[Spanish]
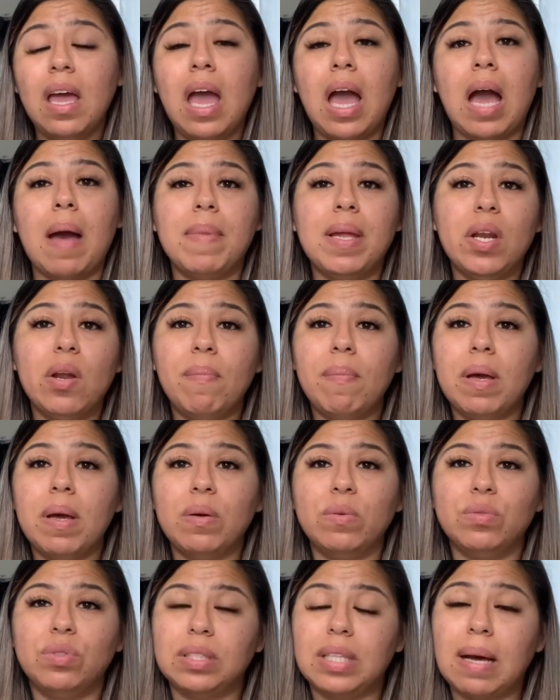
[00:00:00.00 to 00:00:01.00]
A mí no me
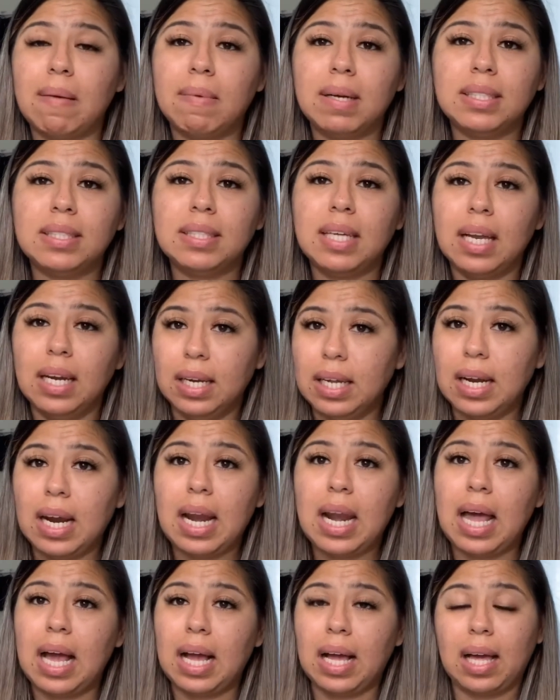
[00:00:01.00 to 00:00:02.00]
gustaba salir a
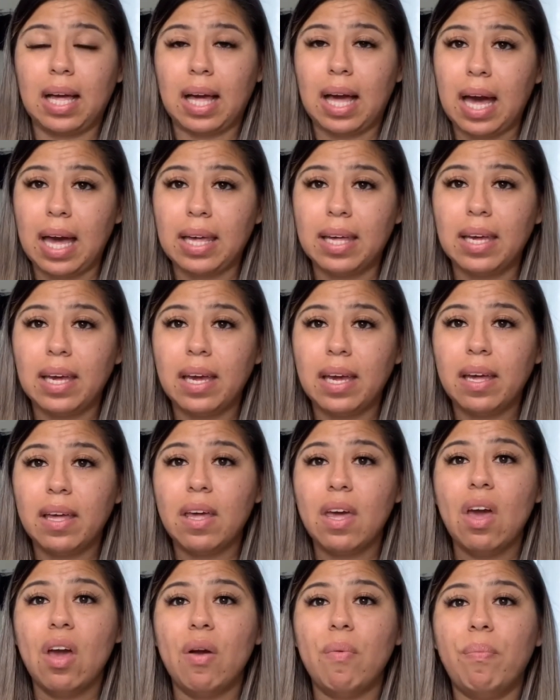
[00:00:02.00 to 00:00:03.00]
la calle
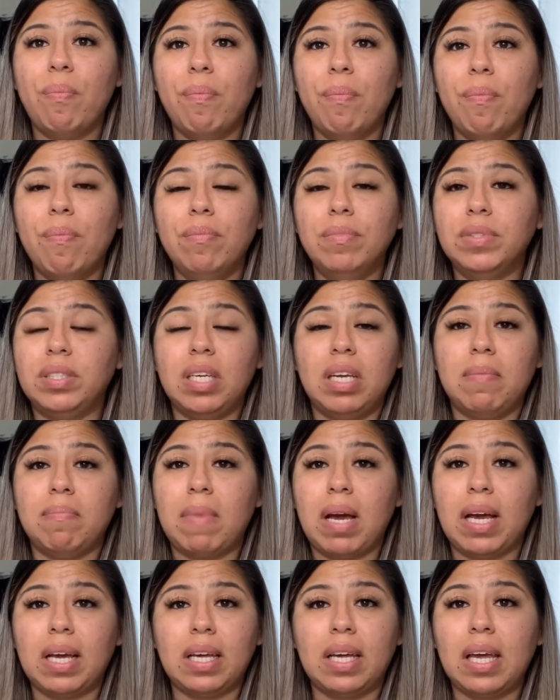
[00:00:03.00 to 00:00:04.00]
sin
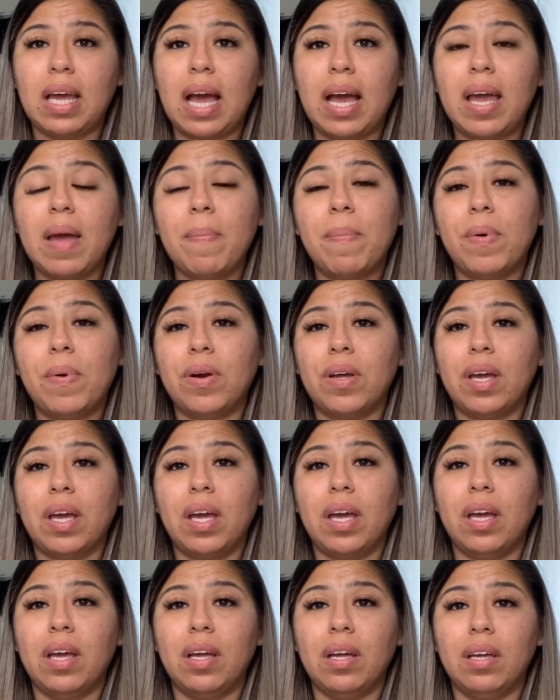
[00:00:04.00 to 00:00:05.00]
maquillaje
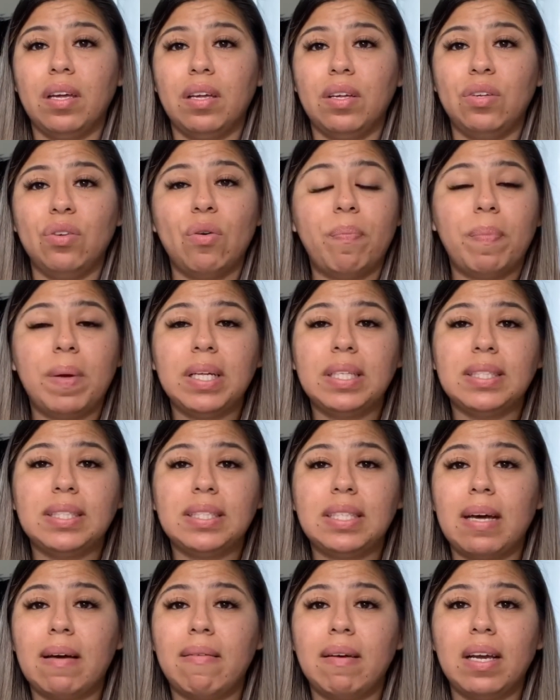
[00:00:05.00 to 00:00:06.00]
porque yo
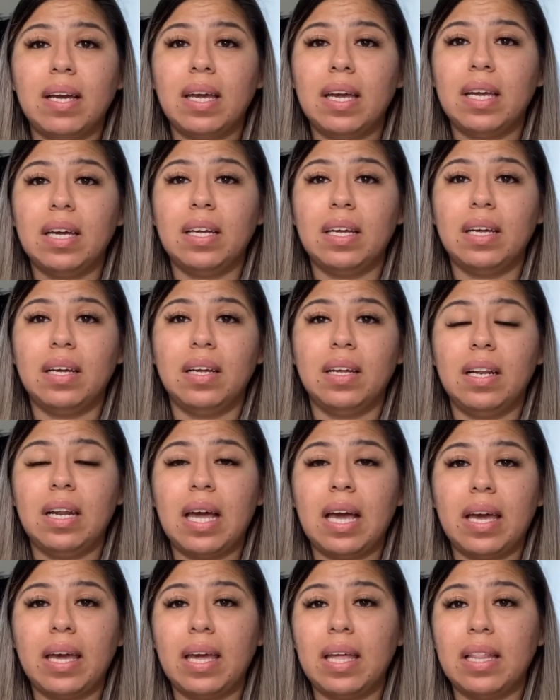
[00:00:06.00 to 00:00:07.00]
pensaba que
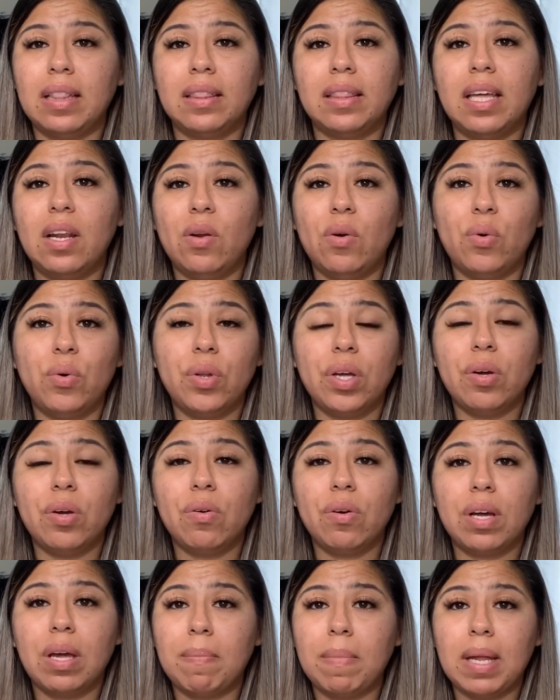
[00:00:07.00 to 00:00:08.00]
la gente lo
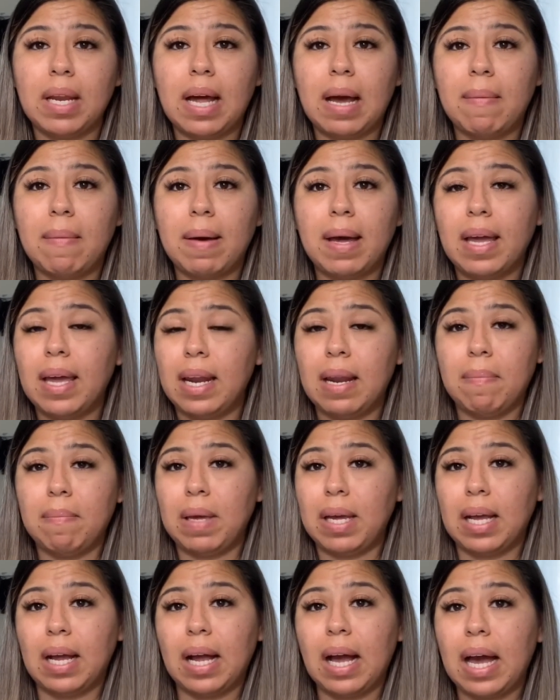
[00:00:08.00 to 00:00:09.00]
único que miraba era
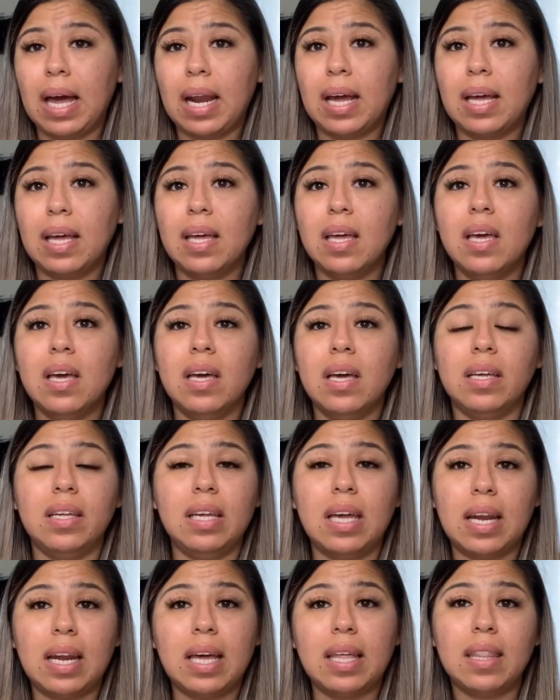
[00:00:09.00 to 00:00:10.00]
mi cara
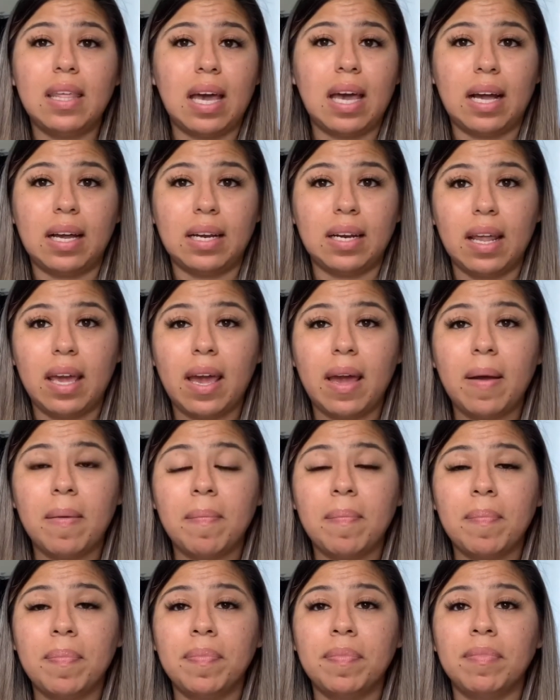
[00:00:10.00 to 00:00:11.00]
llena de
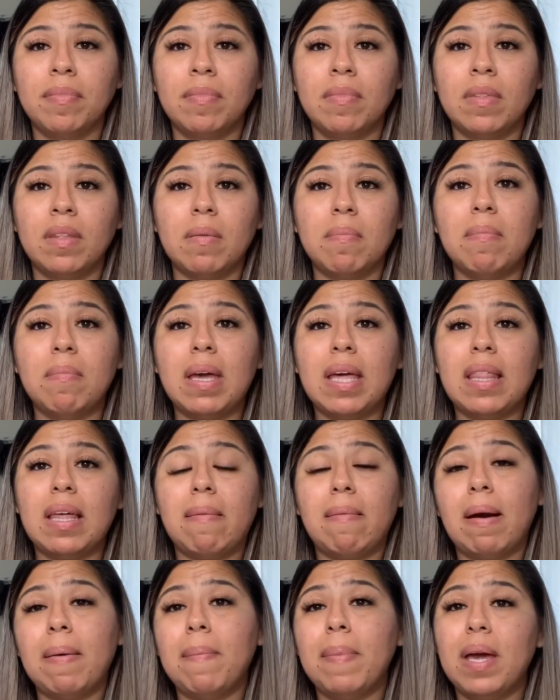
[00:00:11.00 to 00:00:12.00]
acné. Me
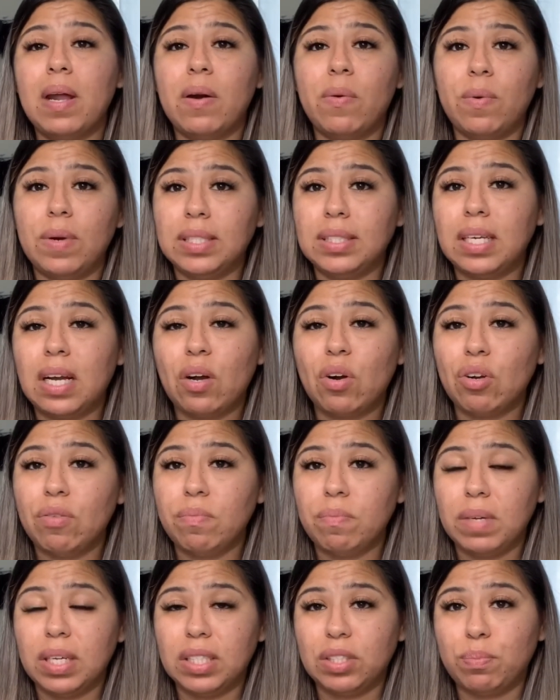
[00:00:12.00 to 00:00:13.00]
daba vergüenza con
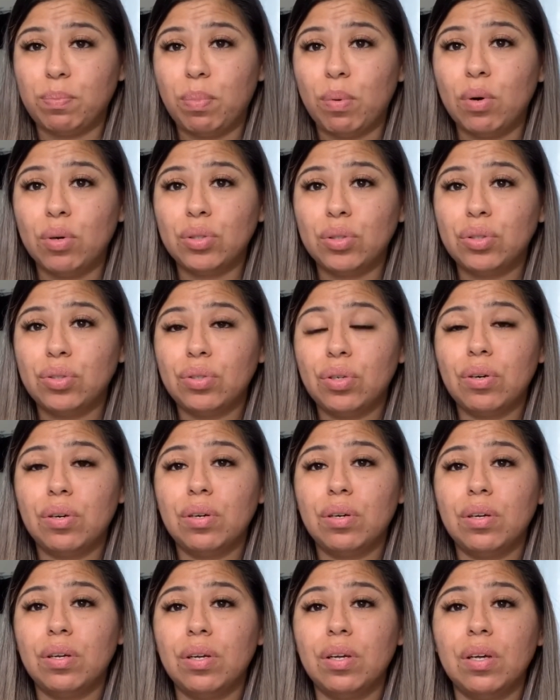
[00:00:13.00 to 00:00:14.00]
mi esposo.